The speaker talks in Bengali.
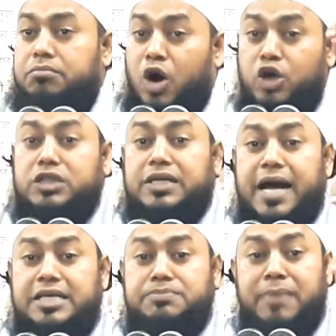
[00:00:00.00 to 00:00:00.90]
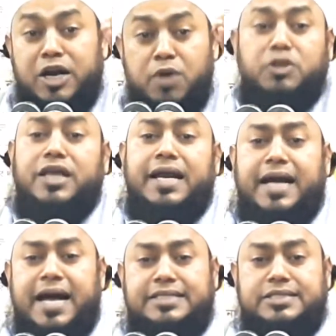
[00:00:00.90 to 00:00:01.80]
মহৎ কাজ মানবতার
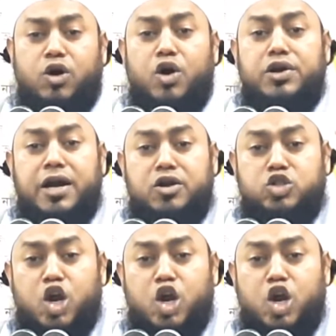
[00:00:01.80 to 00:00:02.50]
কাজ অন্যান্য